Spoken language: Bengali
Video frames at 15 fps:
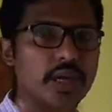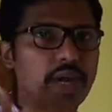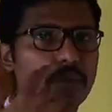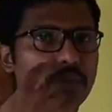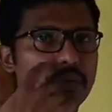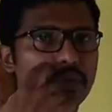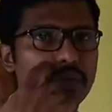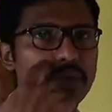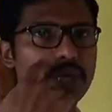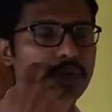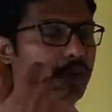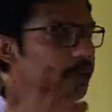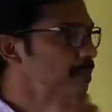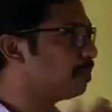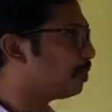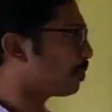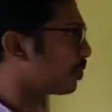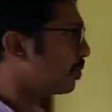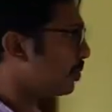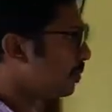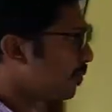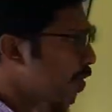আরম্ভ করি এখন
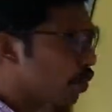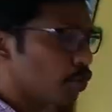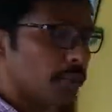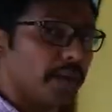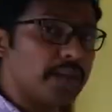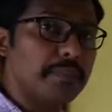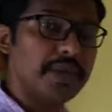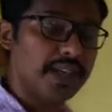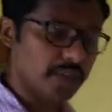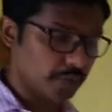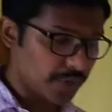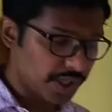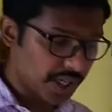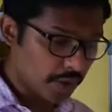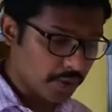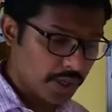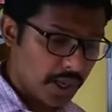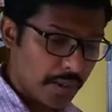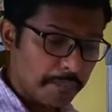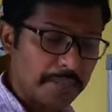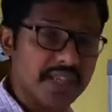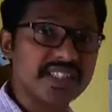তোমাদের বের করে নাও
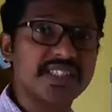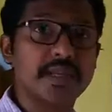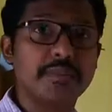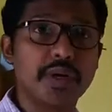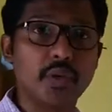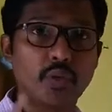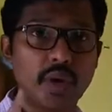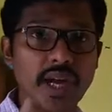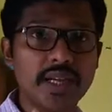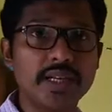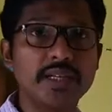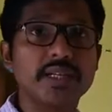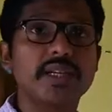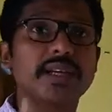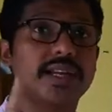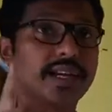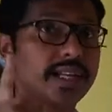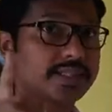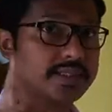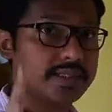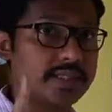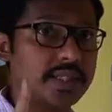পেজ নাম্বার ওয়ান
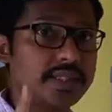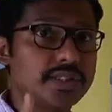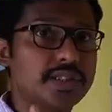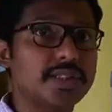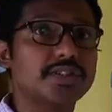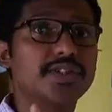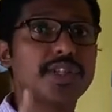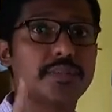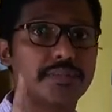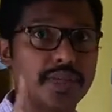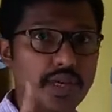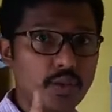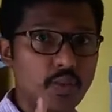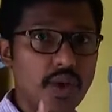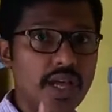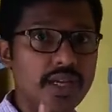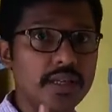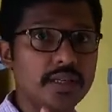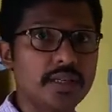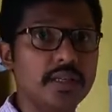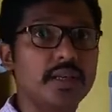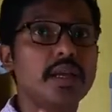ক্লাস সিক্স চ্যাপ্টার ওয়ান
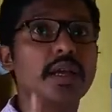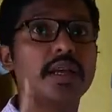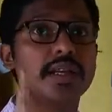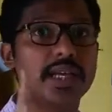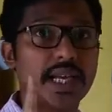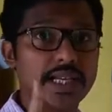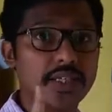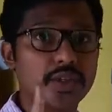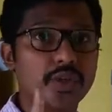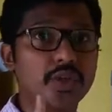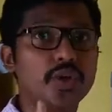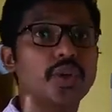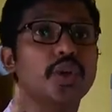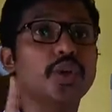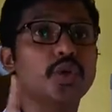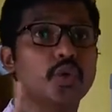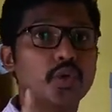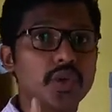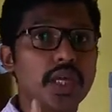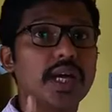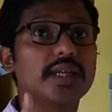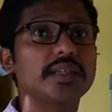খাদ্য
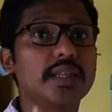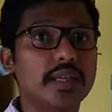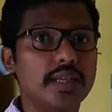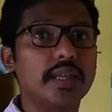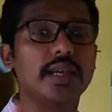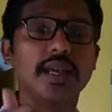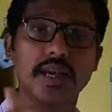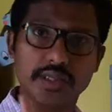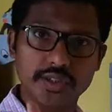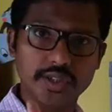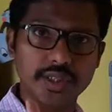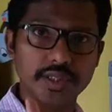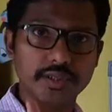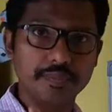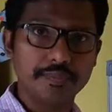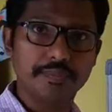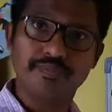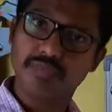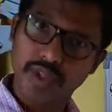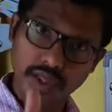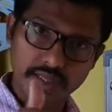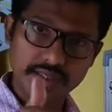কোথা থেকে আছে
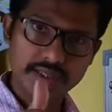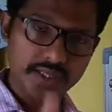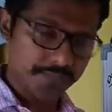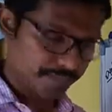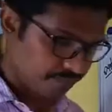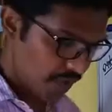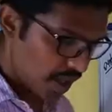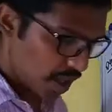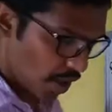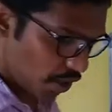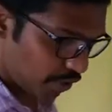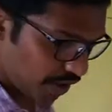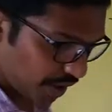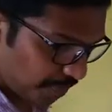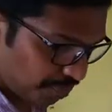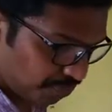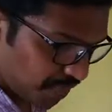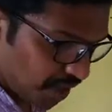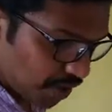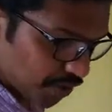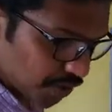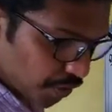ঠিক আছে ওকে
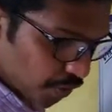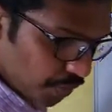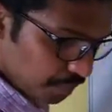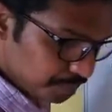সো